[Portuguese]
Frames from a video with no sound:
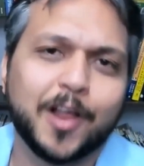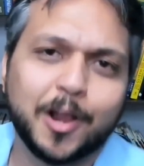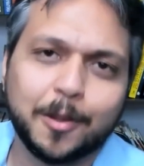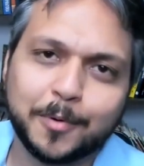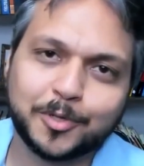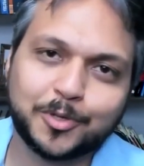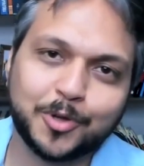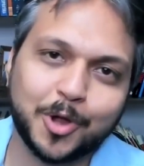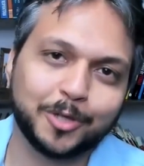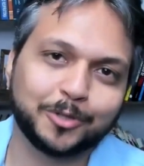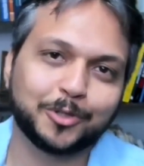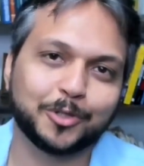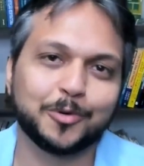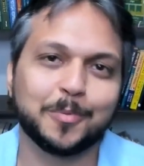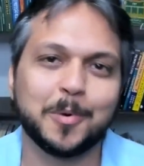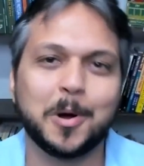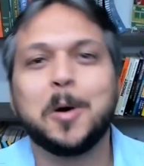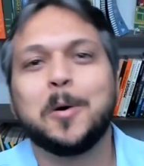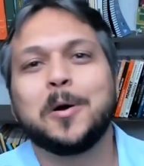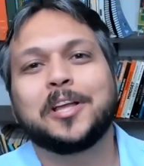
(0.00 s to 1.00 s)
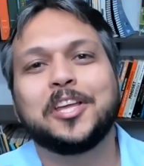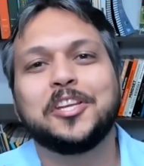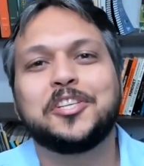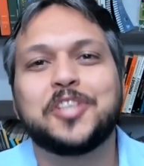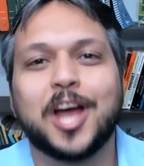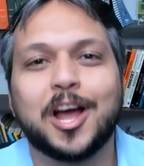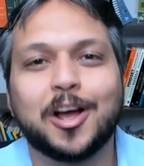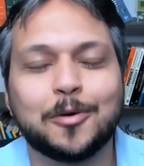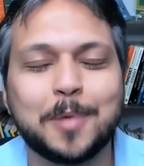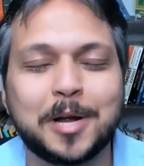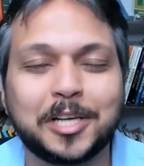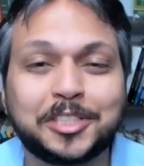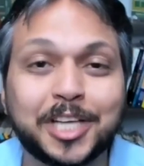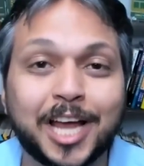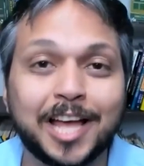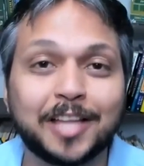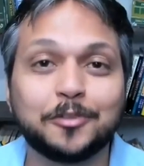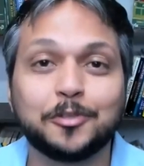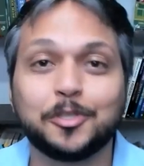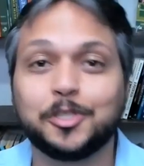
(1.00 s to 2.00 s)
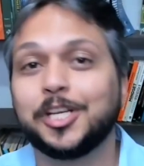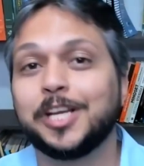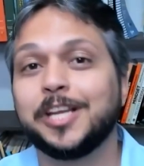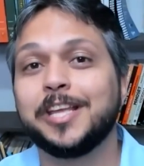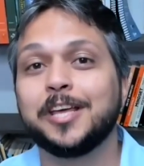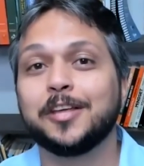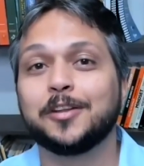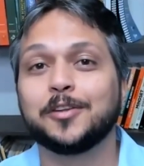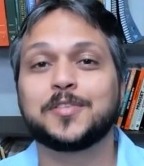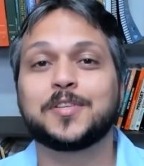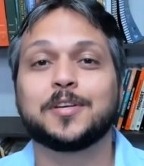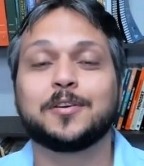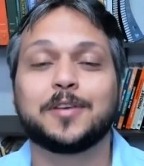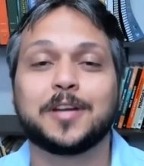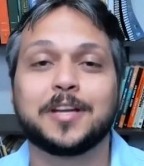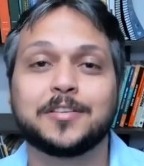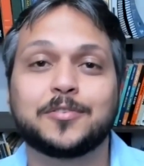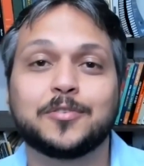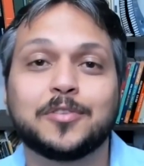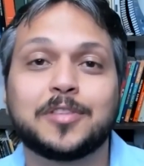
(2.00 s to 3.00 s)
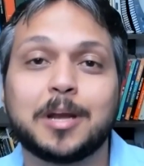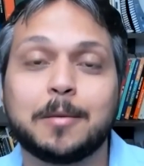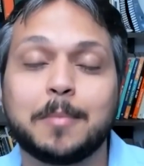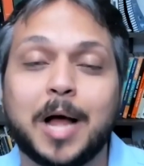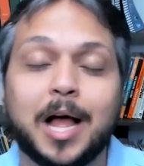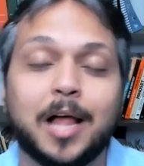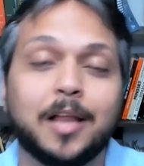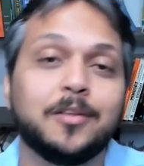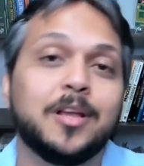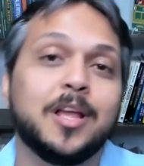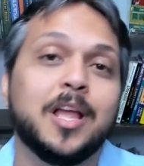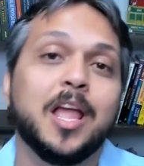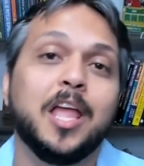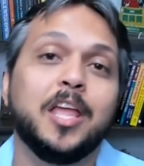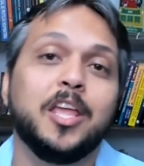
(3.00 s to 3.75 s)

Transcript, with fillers: Fala pessoal, tudo bom? Aqui é Thiago Machado, engenheiro de segurança do trabalho,